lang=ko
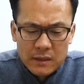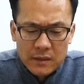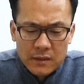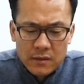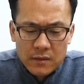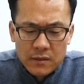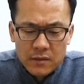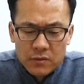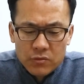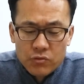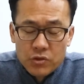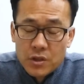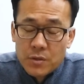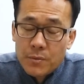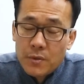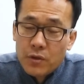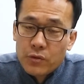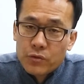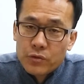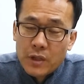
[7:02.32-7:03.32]
이거는
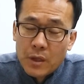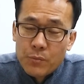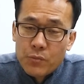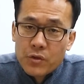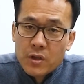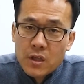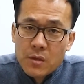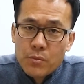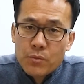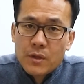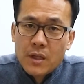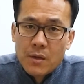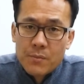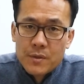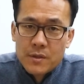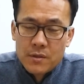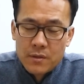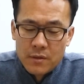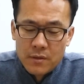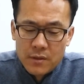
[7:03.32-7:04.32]
91년 남북 기본
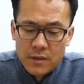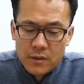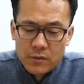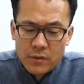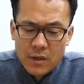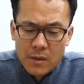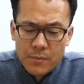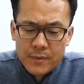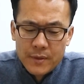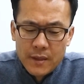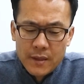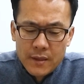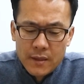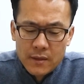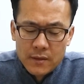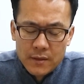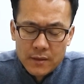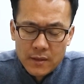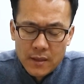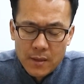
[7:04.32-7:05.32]
합의서에도 합의되,
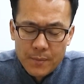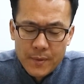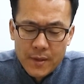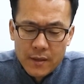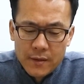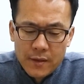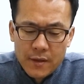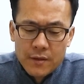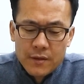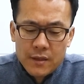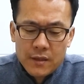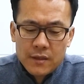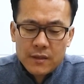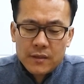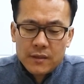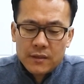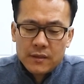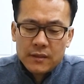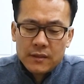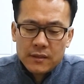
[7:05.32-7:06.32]
어, 합의가 되어
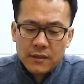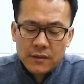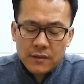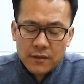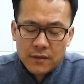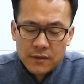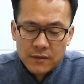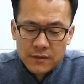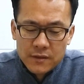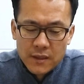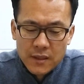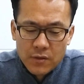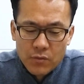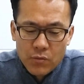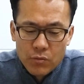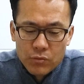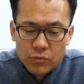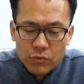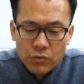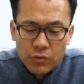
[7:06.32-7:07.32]
있는 그런 이제
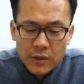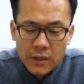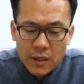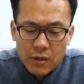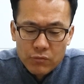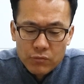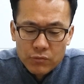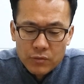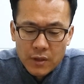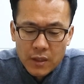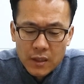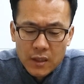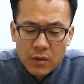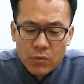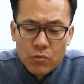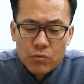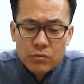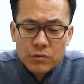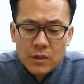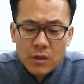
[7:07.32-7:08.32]
공동 의 기구인데 이
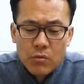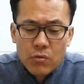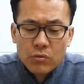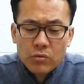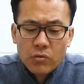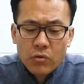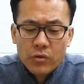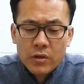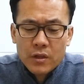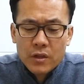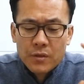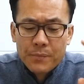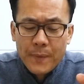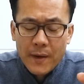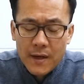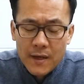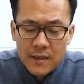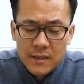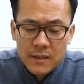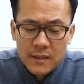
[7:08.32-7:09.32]
군사 공동위원회를
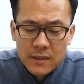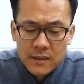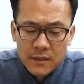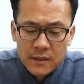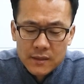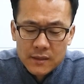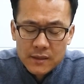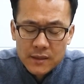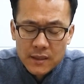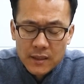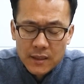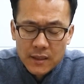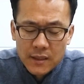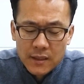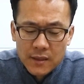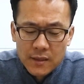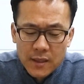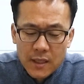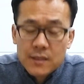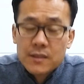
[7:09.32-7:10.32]
빨리 이제
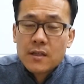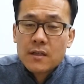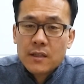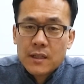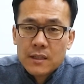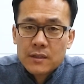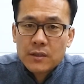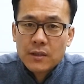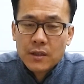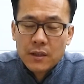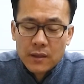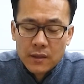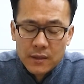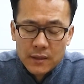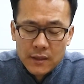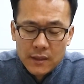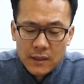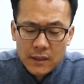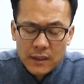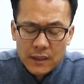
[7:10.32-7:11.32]
개최를
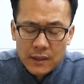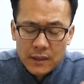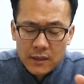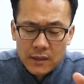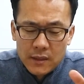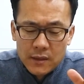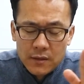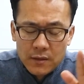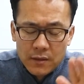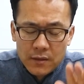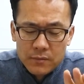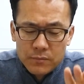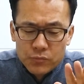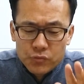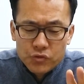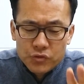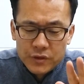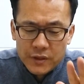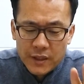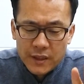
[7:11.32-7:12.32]
해서 이런
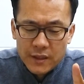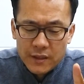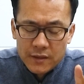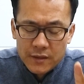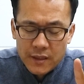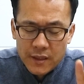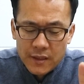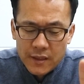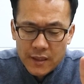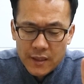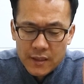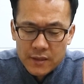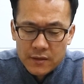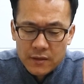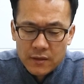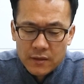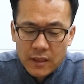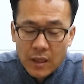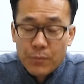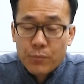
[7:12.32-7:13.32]
문제들에
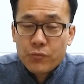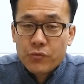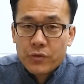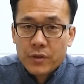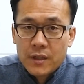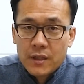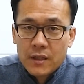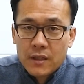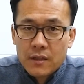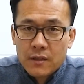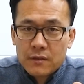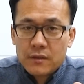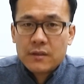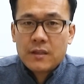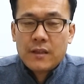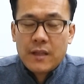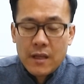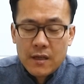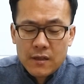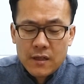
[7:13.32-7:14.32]
대해서 남북이
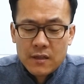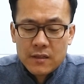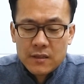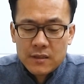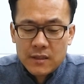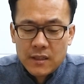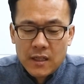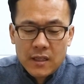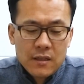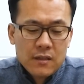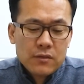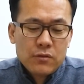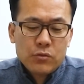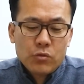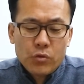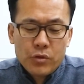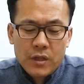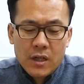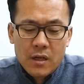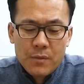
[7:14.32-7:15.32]
어떻게 대응할 것이냐
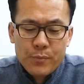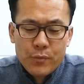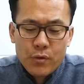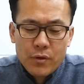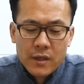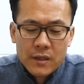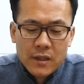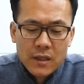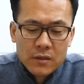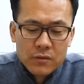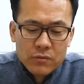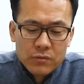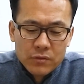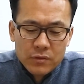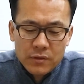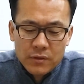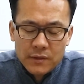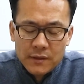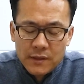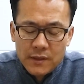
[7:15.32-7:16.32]
이것도 논의할 필요가 있다는
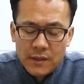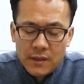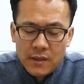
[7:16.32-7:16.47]
거고요.